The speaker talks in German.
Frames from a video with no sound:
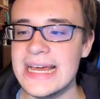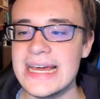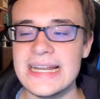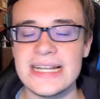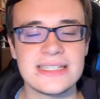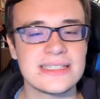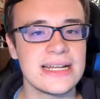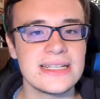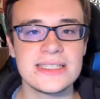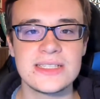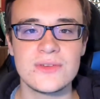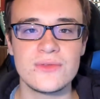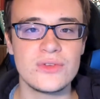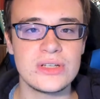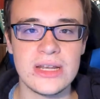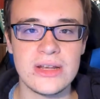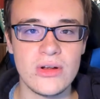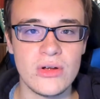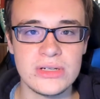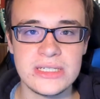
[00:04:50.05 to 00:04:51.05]
Das Ganze
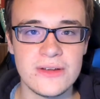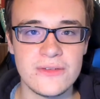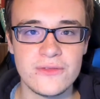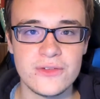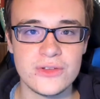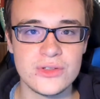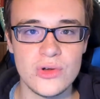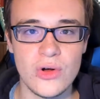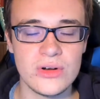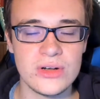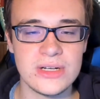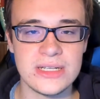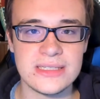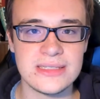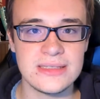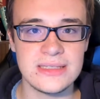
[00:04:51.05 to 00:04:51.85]
wird dann auch nicht dafür sorgen, dass